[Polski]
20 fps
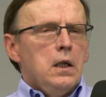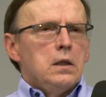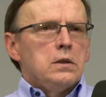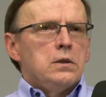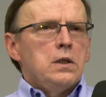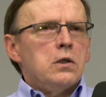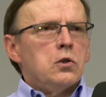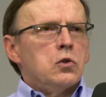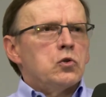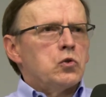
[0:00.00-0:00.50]

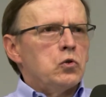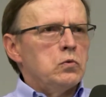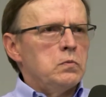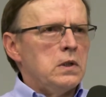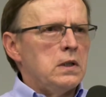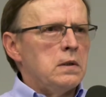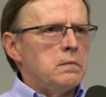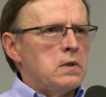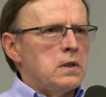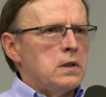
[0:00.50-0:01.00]
Nie
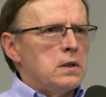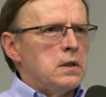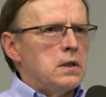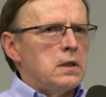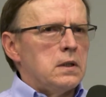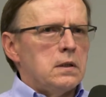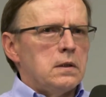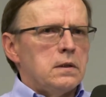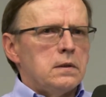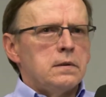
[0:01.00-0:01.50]
rozumiem e, e,
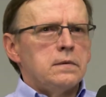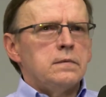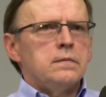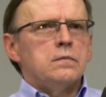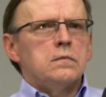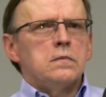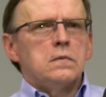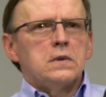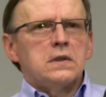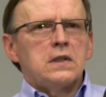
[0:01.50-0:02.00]

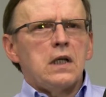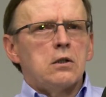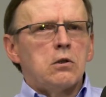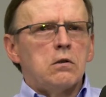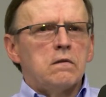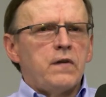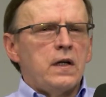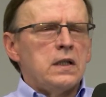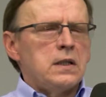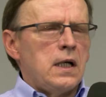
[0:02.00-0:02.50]

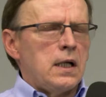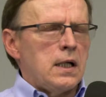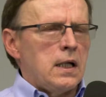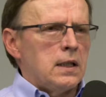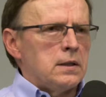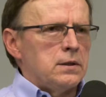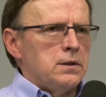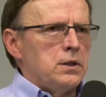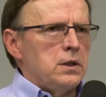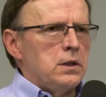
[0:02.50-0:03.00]
zachowania
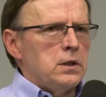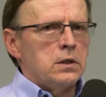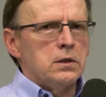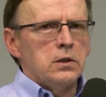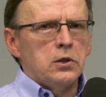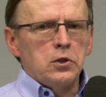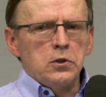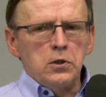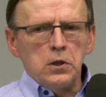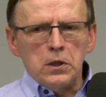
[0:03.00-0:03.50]

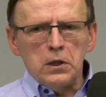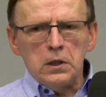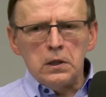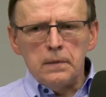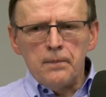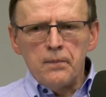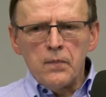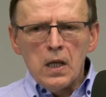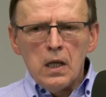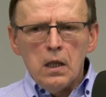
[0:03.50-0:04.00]
radnych,
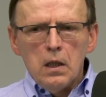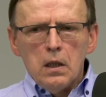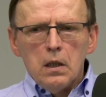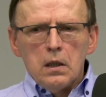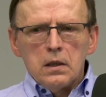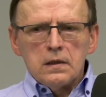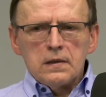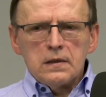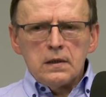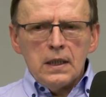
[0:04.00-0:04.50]
gdy
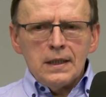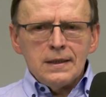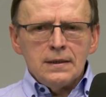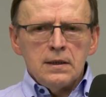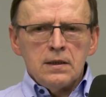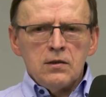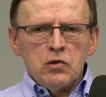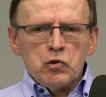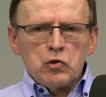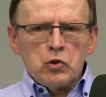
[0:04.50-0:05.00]
z
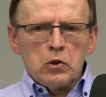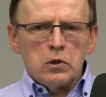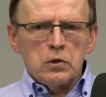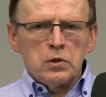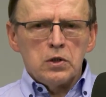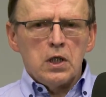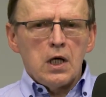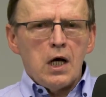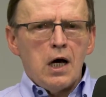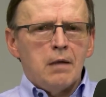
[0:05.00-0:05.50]
jednej
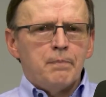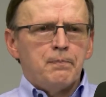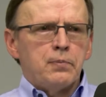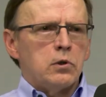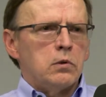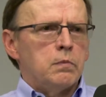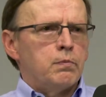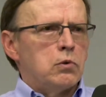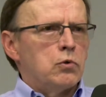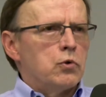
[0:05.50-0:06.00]
strony
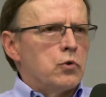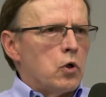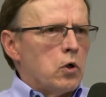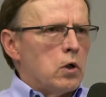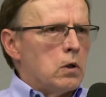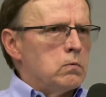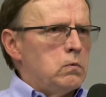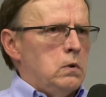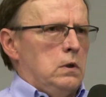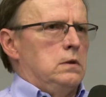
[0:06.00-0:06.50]

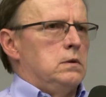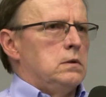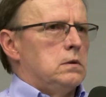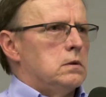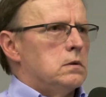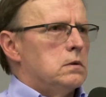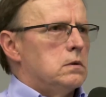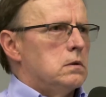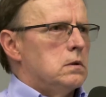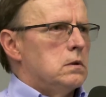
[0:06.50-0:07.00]
aprobują
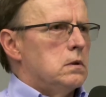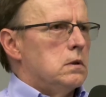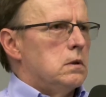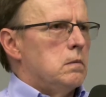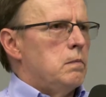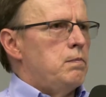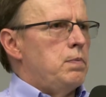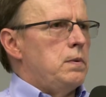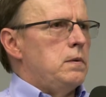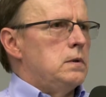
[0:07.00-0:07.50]

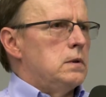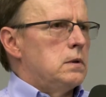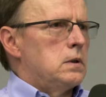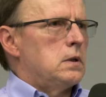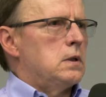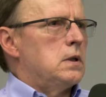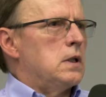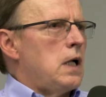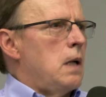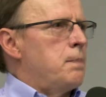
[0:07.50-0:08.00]

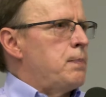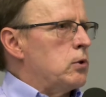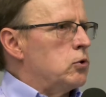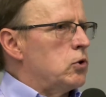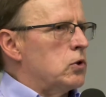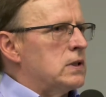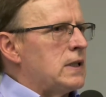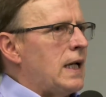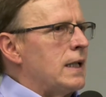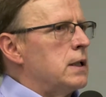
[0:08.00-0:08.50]

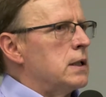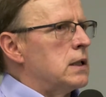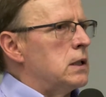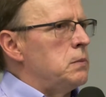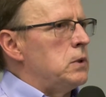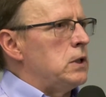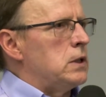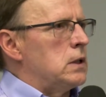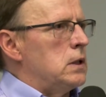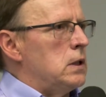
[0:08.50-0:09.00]
raport o stanie
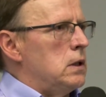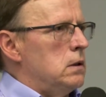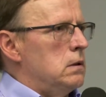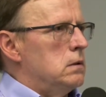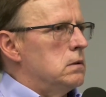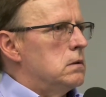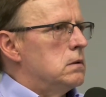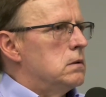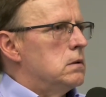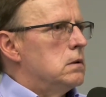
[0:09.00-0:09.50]
gminy,
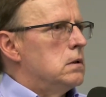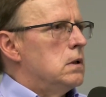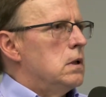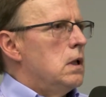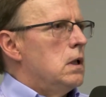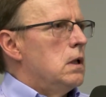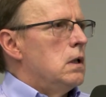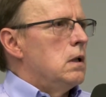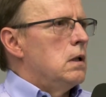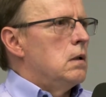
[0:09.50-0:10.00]

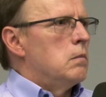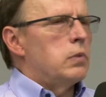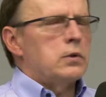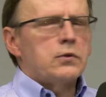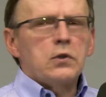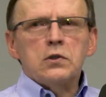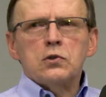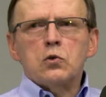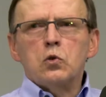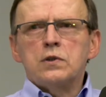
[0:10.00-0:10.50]

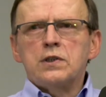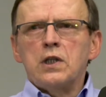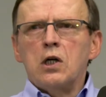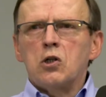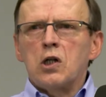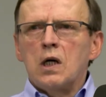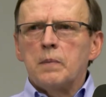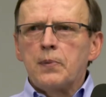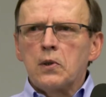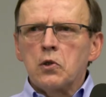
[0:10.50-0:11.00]
bo
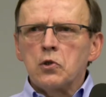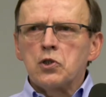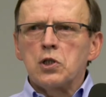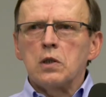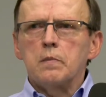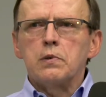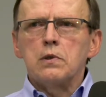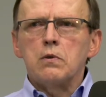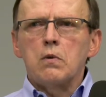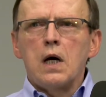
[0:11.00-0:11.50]
dyskusja o
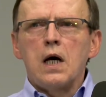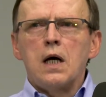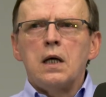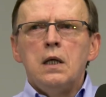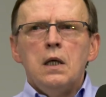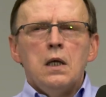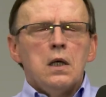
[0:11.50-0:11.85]
raporcie była